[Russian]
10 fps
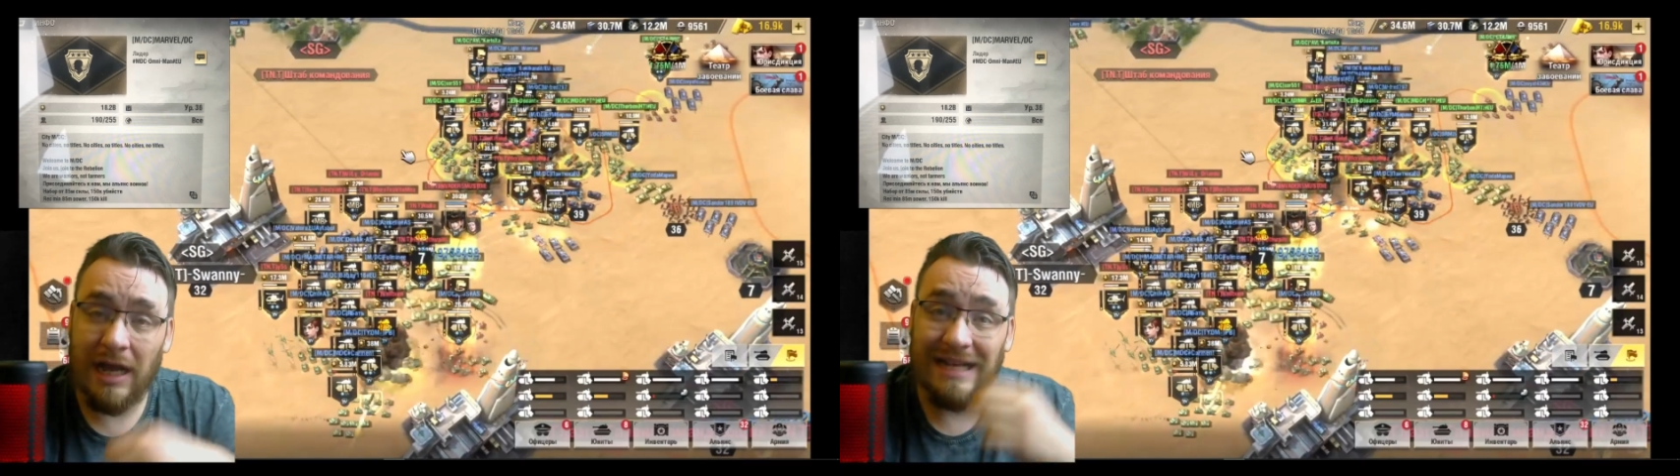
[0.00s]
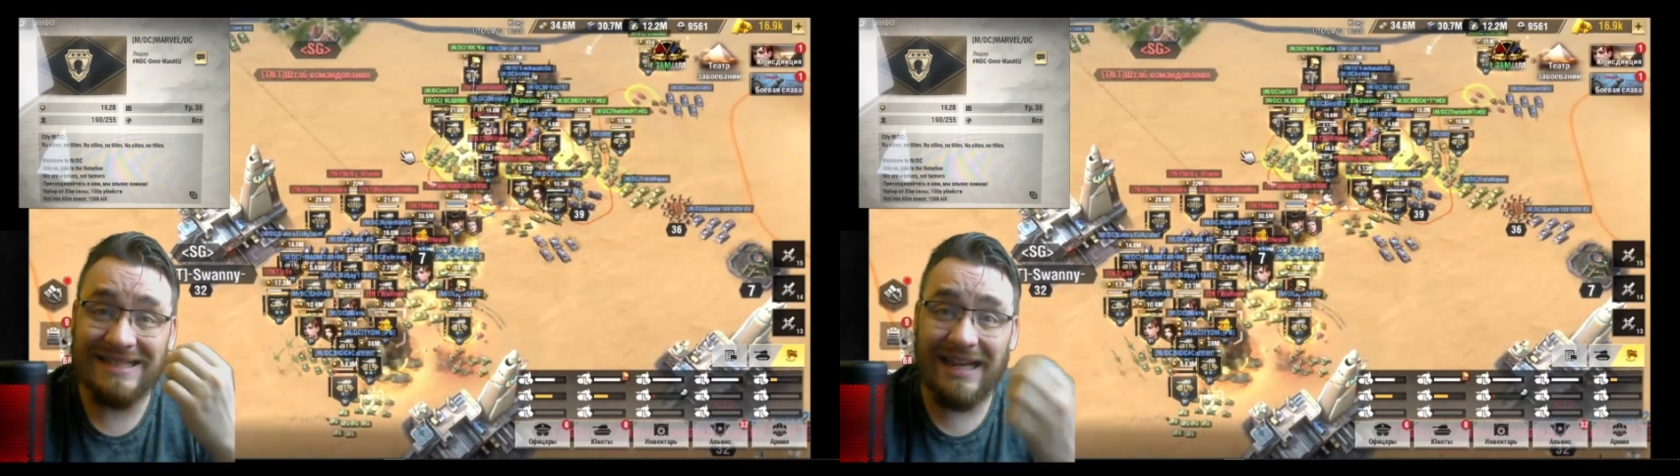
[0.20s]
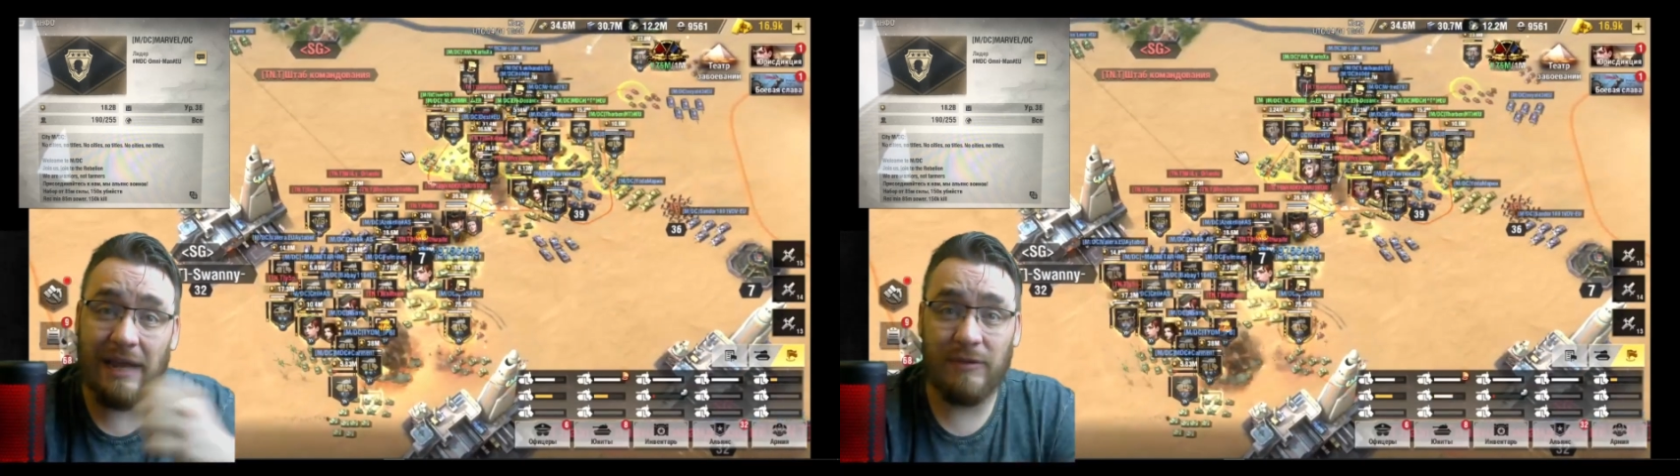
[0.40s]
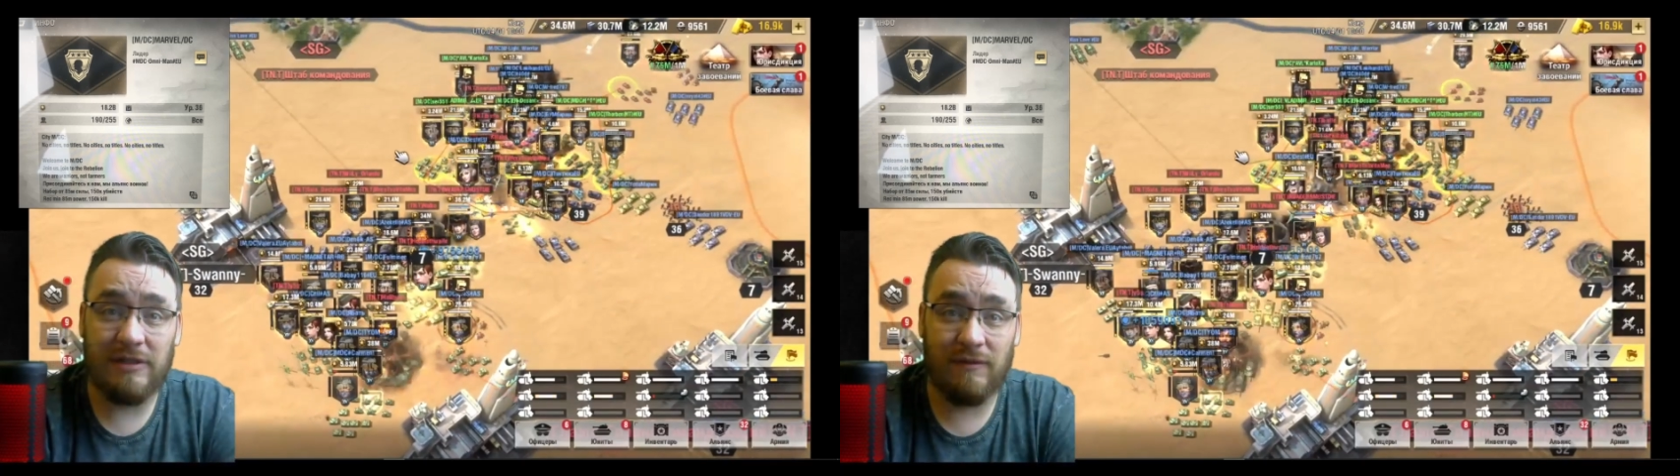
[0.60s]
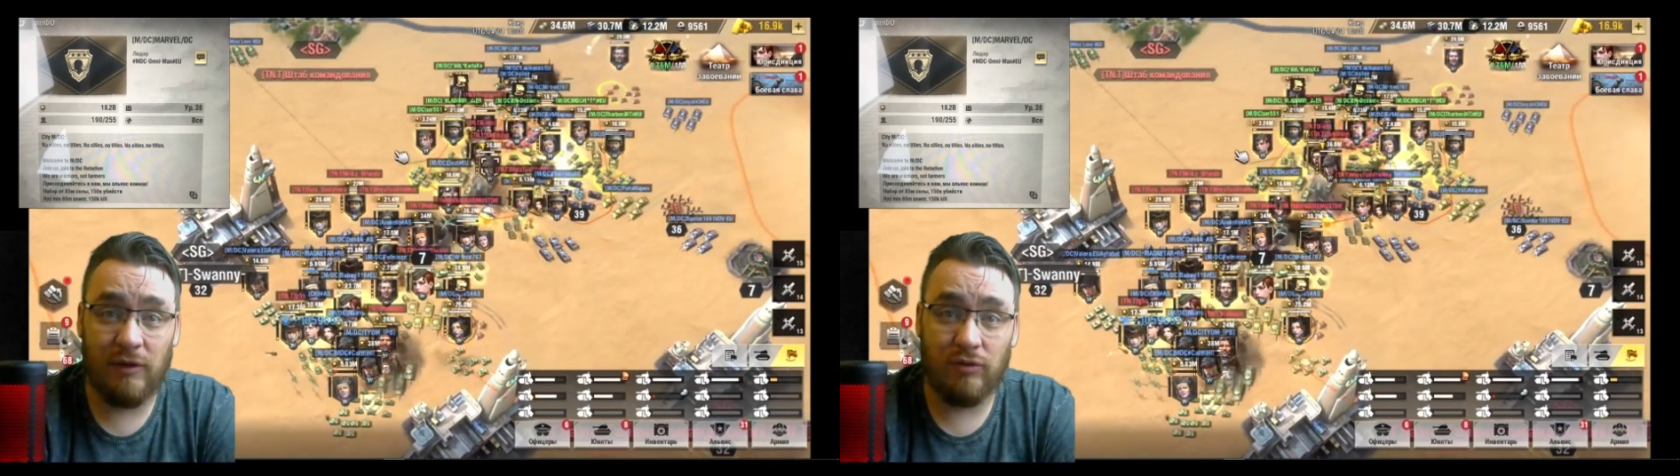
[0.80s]

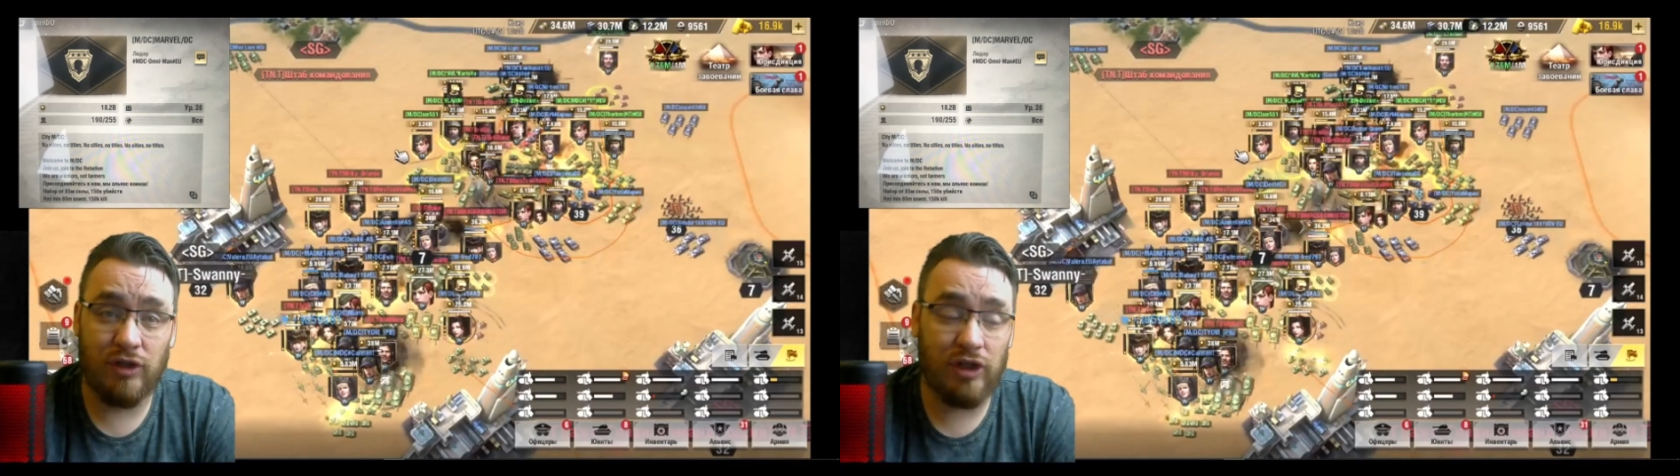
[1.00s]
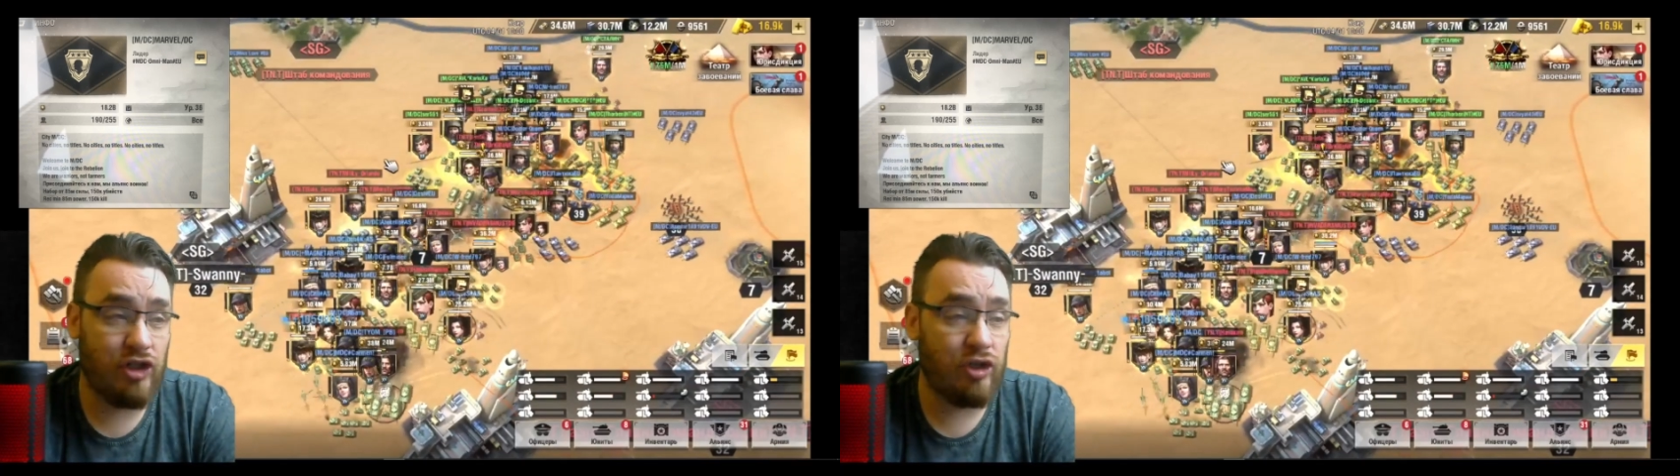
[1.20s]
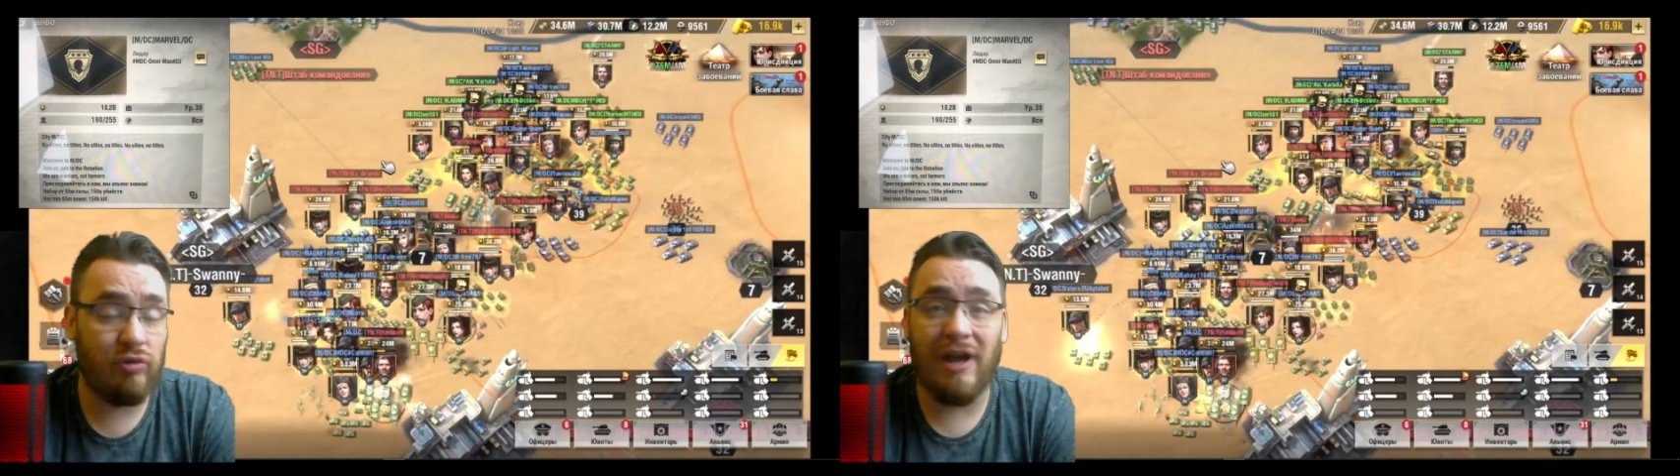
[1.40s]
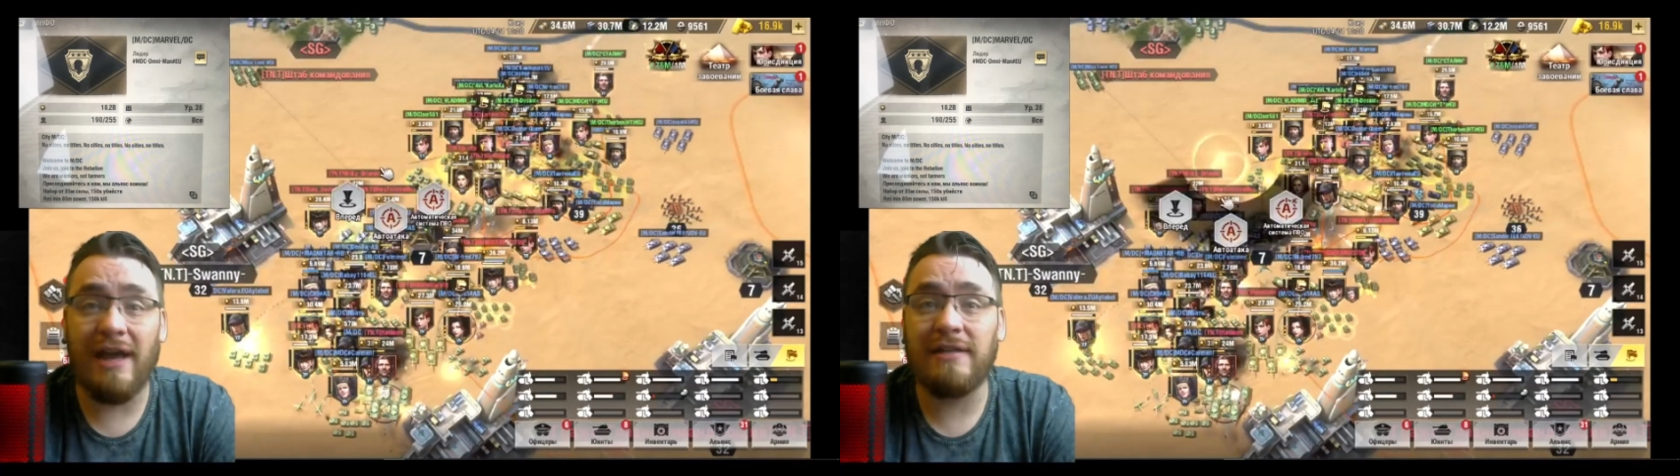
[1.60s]
ослабить свою защиту.